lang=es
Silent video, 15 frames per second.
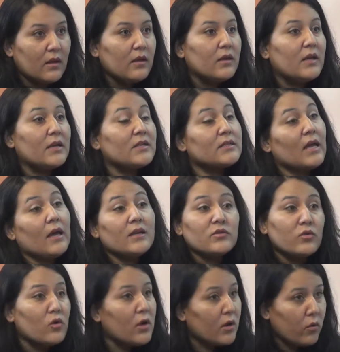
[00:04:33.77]
Y es que
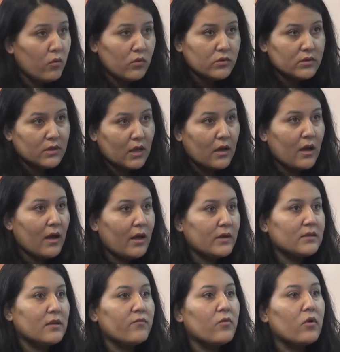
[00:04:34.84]
eso no le gusta a
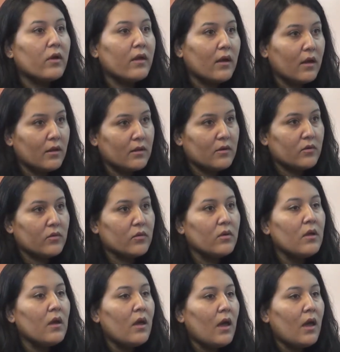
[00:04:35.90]
este enfoque de género, ¿no?